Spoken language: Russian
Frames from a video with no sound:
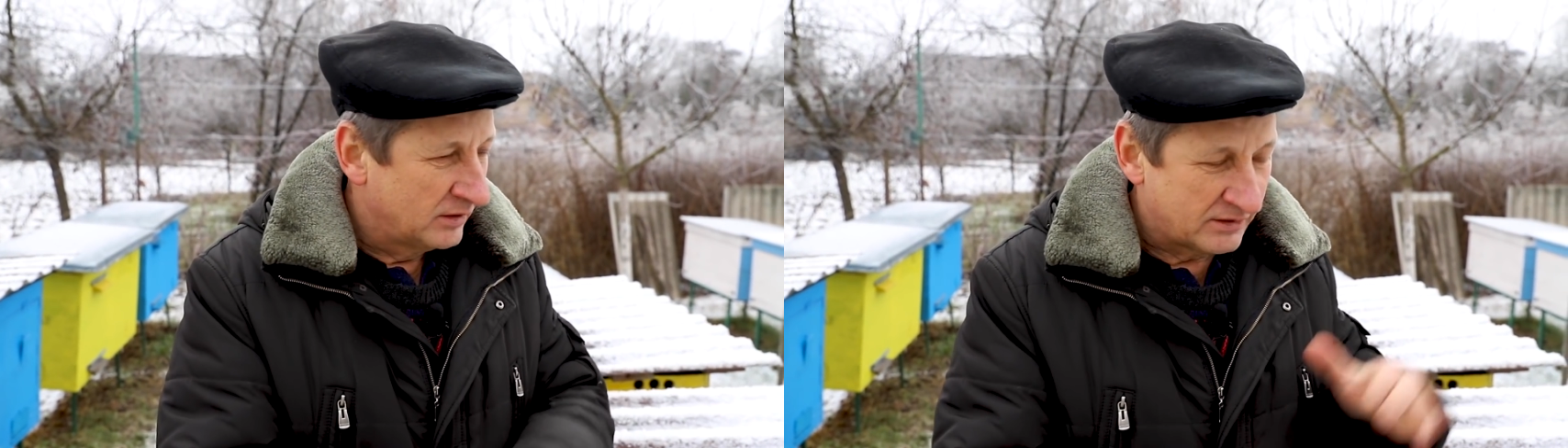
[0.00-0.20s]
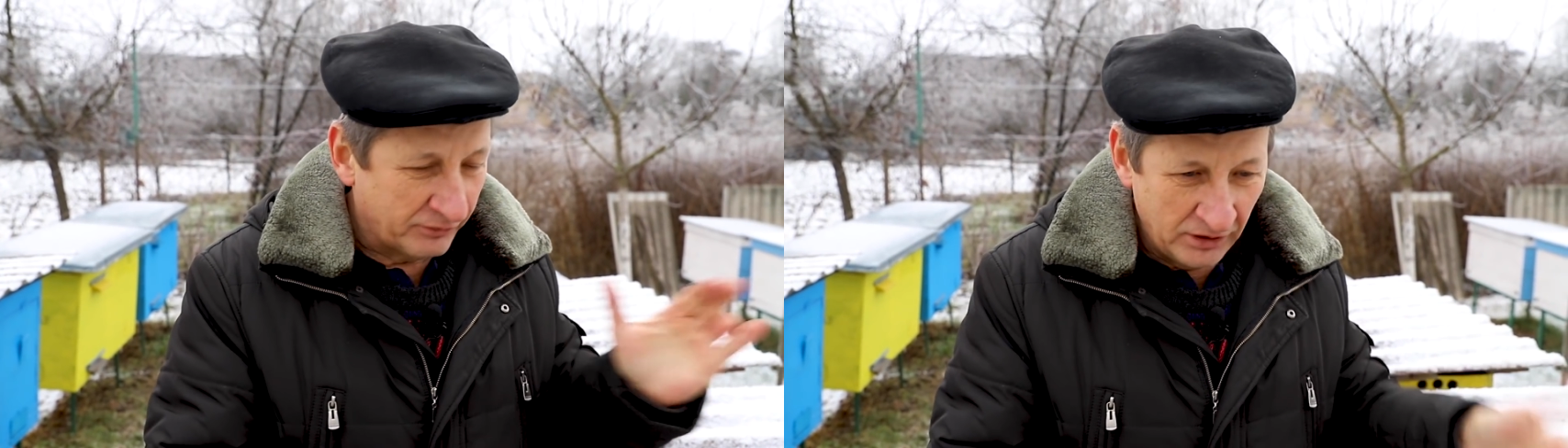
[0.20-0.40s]

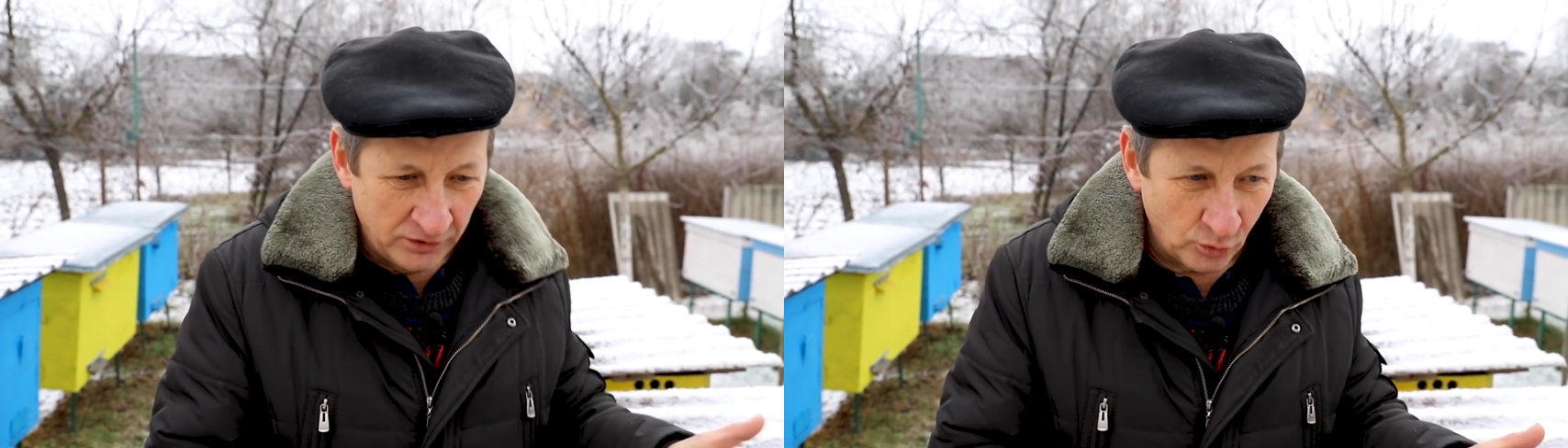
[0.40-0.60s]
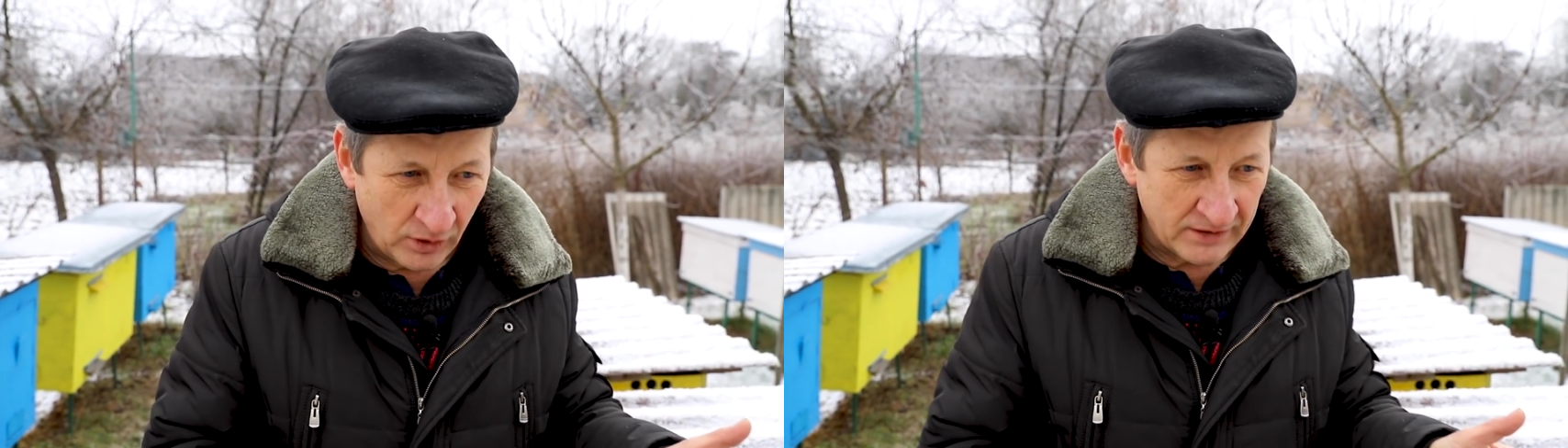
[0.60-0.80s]
Свои
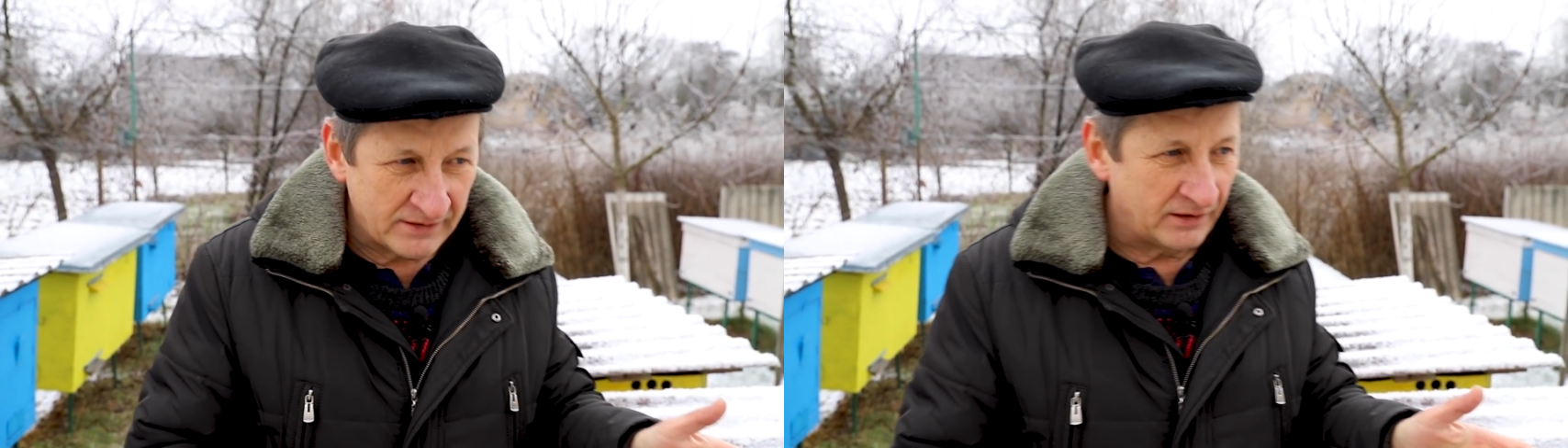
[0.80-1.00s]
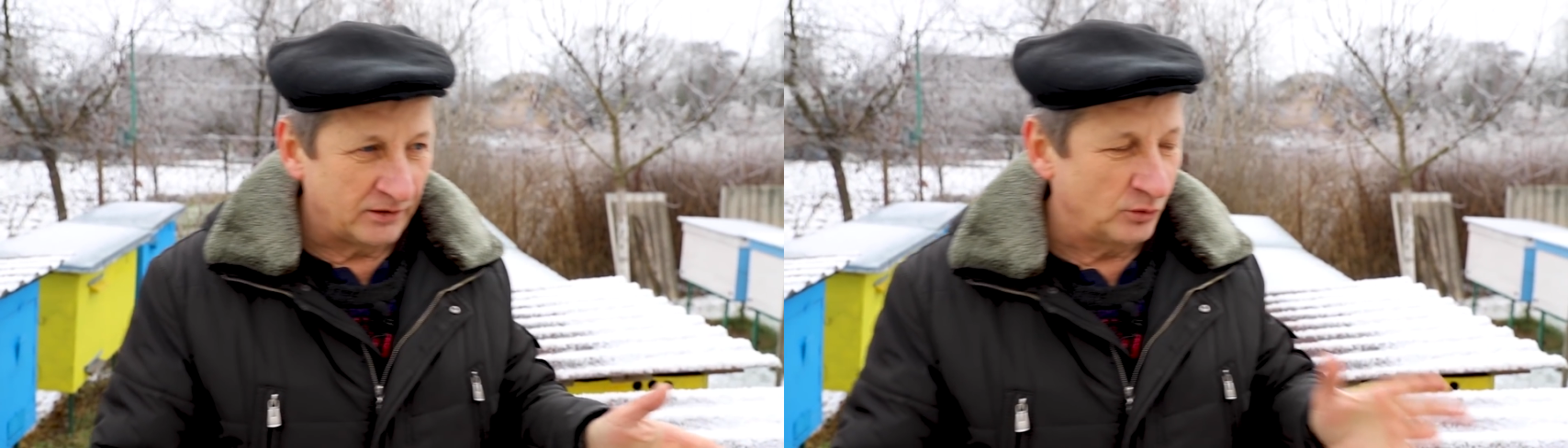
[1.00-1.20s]

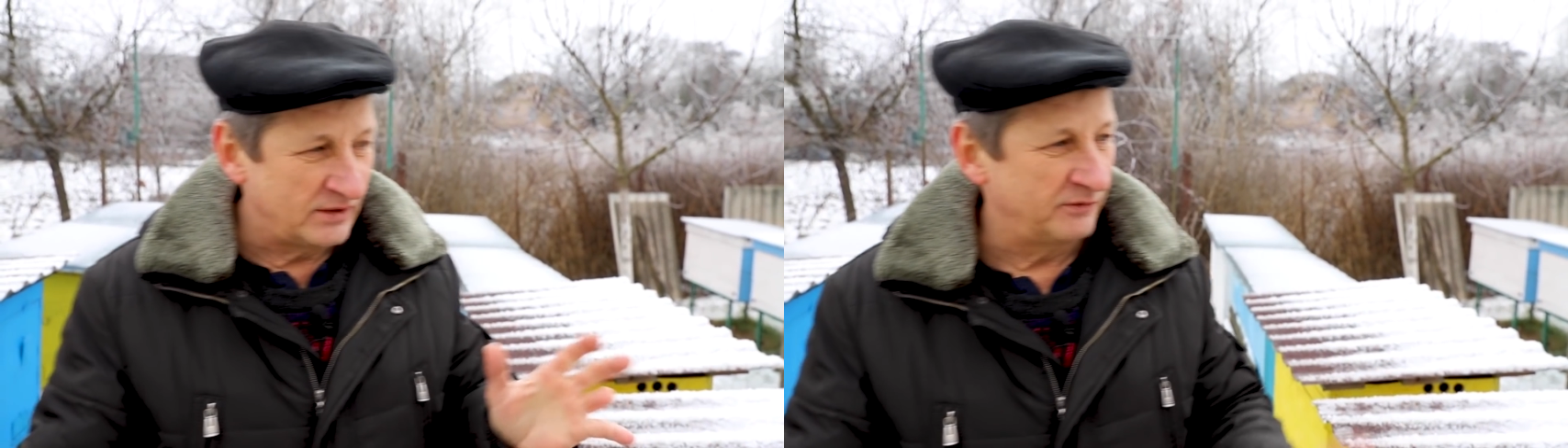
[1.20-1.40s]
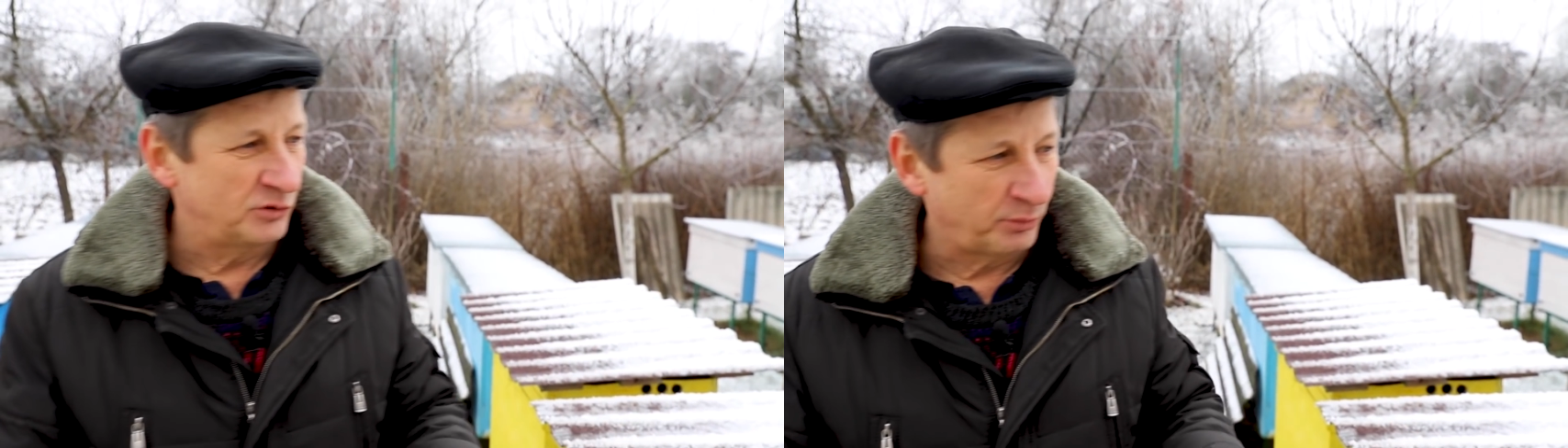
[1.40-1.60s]
нюансы, но
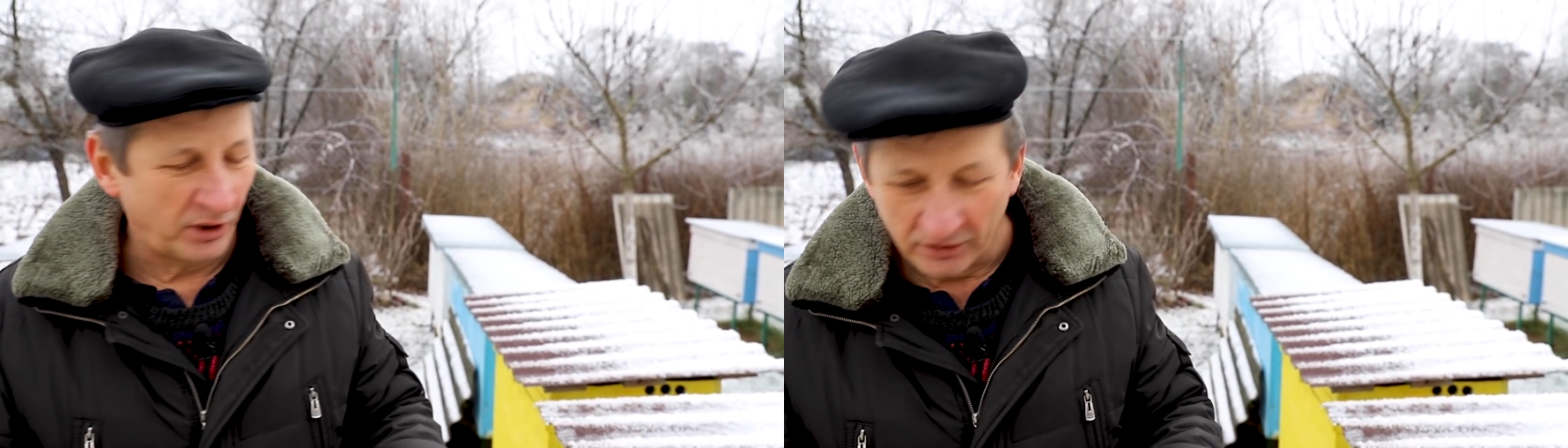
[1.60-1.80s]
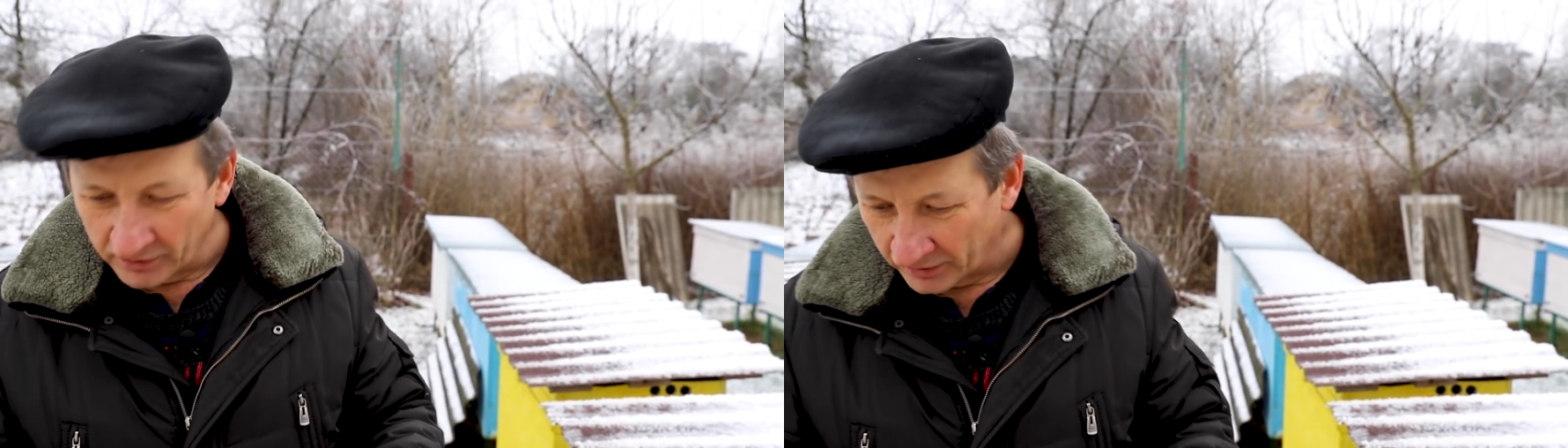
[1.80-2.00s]
если все правильно